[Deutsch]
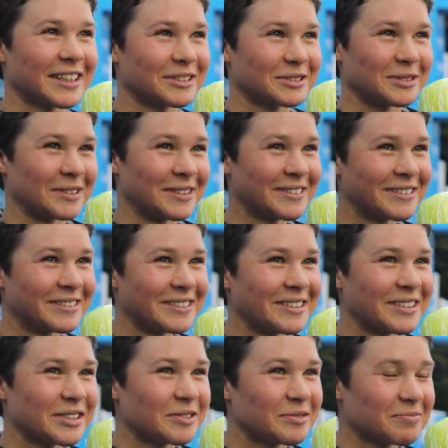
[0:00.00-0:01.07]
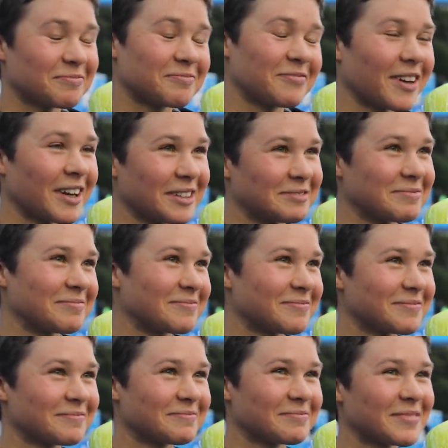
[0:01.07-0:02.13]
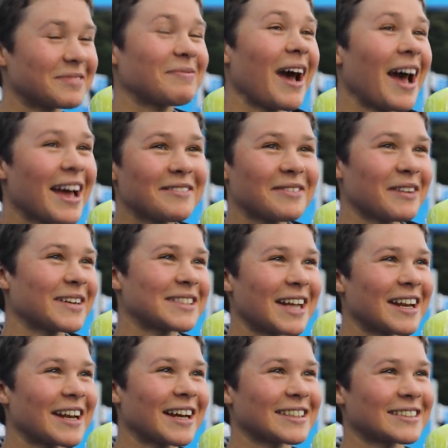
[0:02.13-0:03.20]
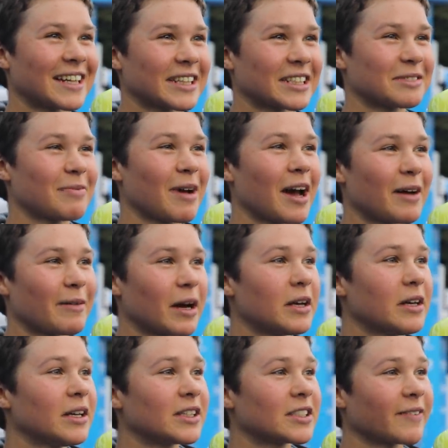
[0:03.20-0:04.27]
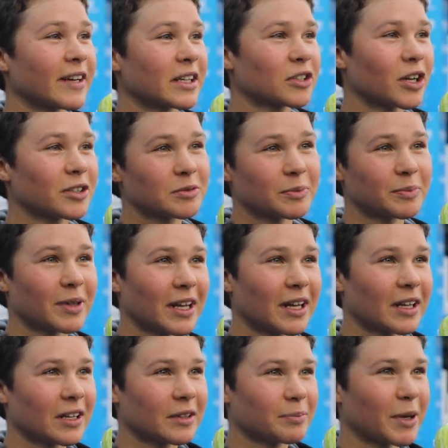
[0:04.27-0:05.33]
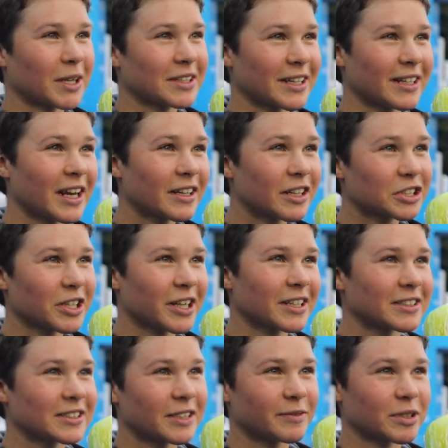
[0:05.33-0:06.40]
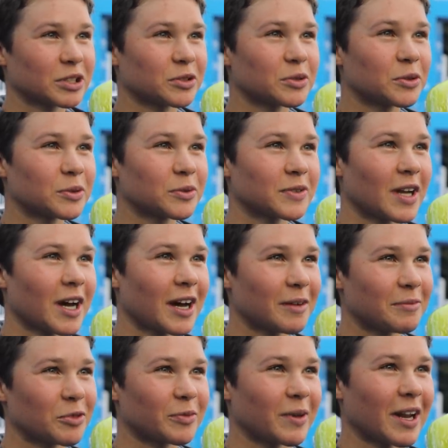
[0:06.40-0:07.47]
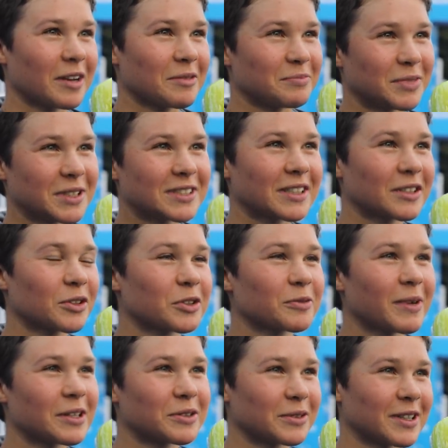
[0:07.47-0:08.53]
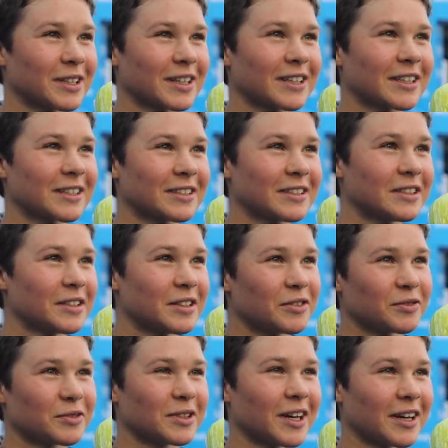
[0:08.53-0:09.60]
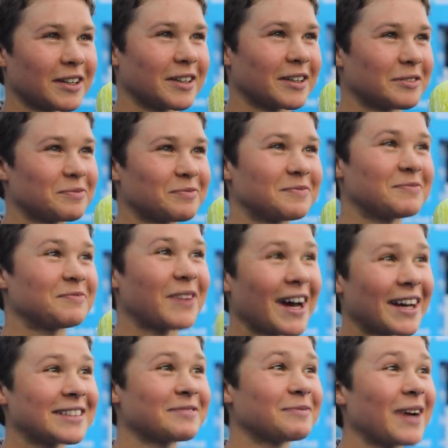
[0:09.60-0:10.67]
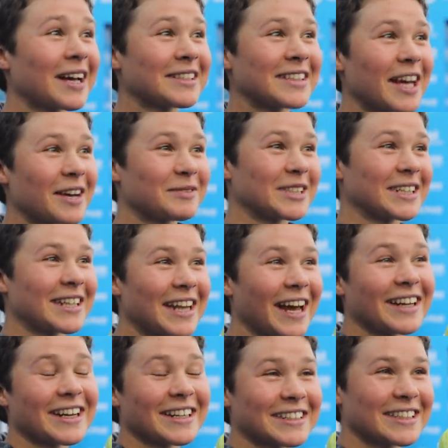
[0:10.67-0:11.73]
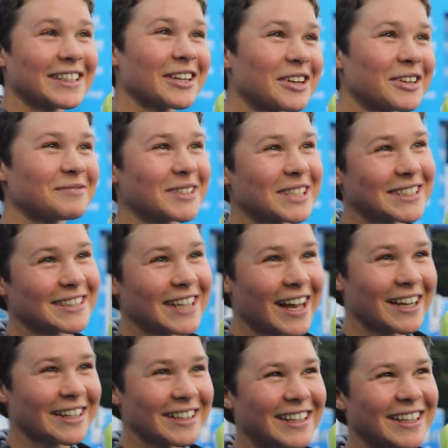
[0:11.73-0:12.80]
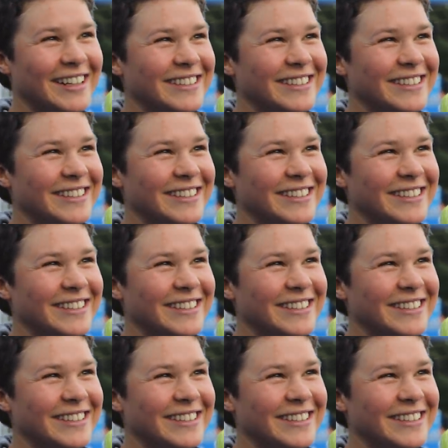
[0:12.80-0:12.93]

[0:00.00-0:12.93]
Also war war einfach was anderes, sag ich mal. Aber es waren ja trotzdem ein paar, paar Trainer an der Strecke, die haben was zugerufen haben und man hat ein bisschen Rückmeldung gekriegt. Von daher war, ich, war es eher wie ein kleiner Triathlon, würde ich sagen.